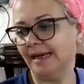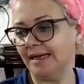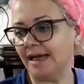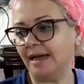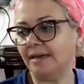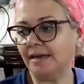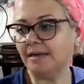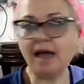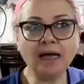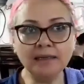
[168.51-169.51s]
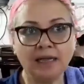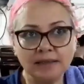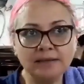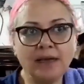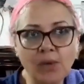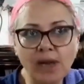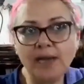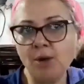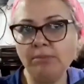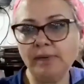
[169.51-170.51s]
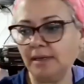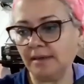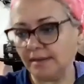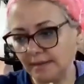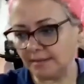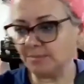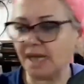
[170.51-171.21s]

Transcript: يعني انا حضرت اول يوم آه،